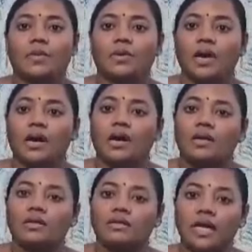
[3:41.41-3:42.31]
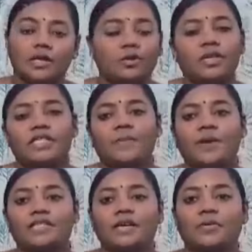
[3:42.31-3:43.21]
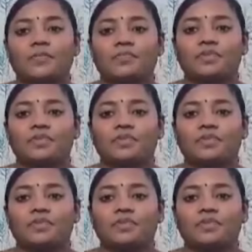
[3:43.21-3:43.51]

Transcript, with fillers: ఒక దళితుడిని చంపేశారు